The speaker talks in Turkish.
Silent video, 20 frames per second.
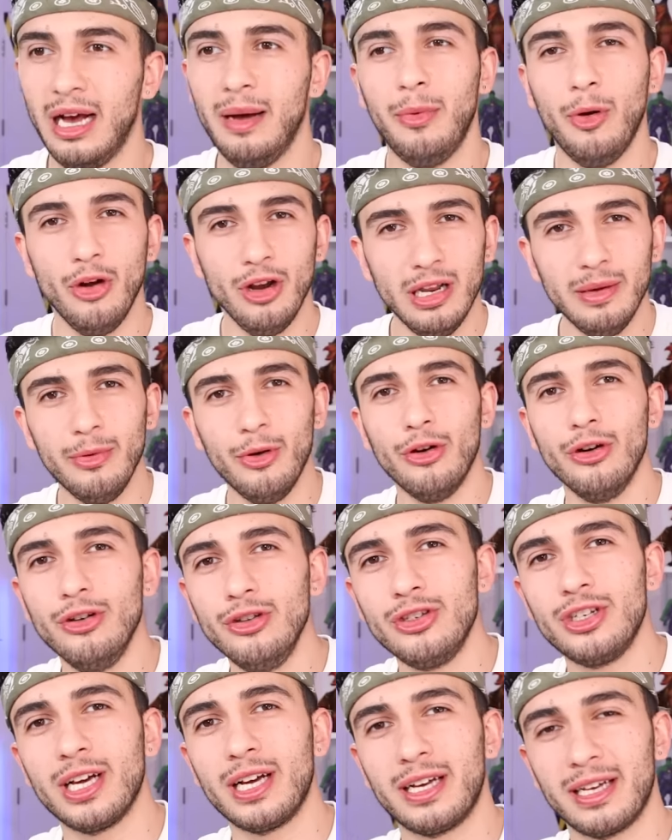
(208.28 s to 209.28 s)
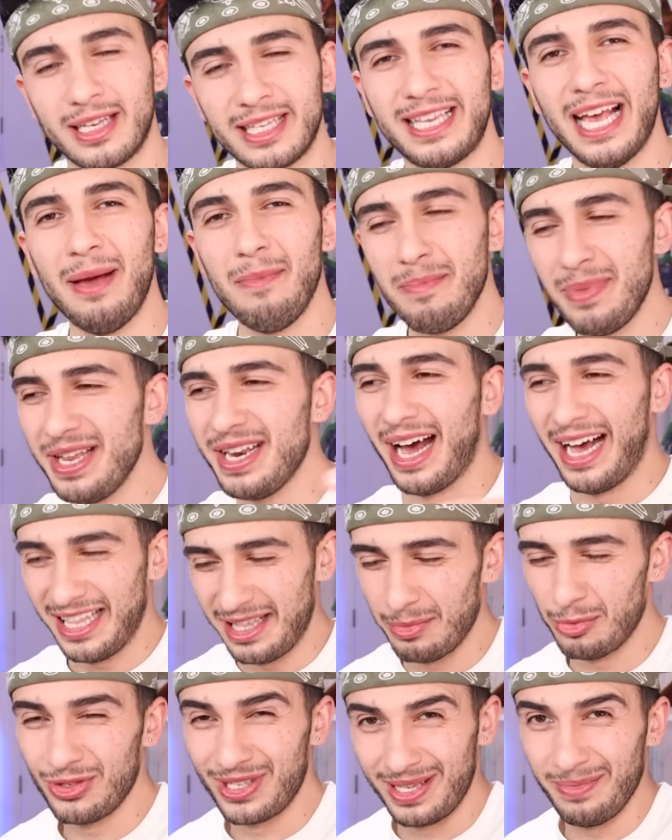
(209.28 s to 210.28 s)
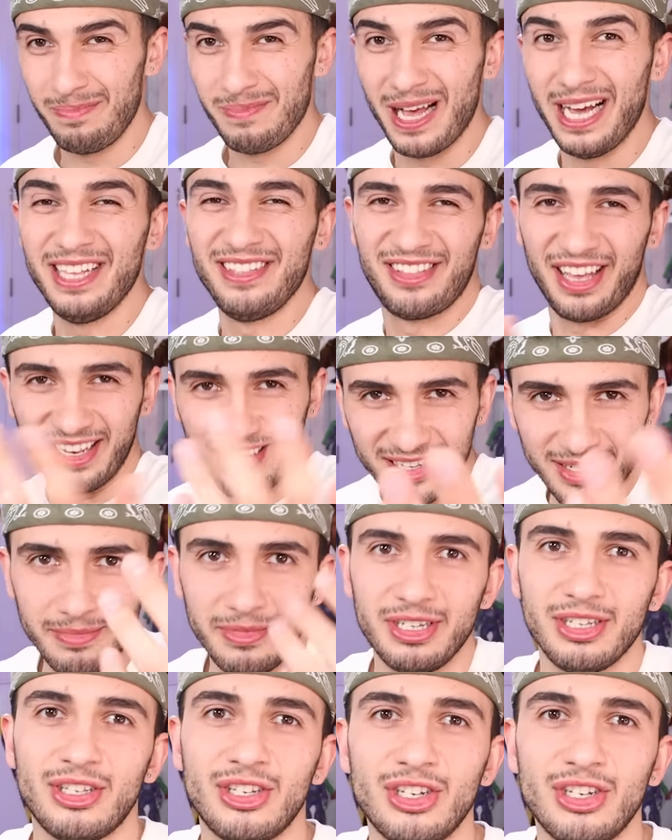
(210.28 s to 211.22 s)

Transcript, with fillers: Ya böyle bir oyuncak. Sen bin hadi bu zipline denir mi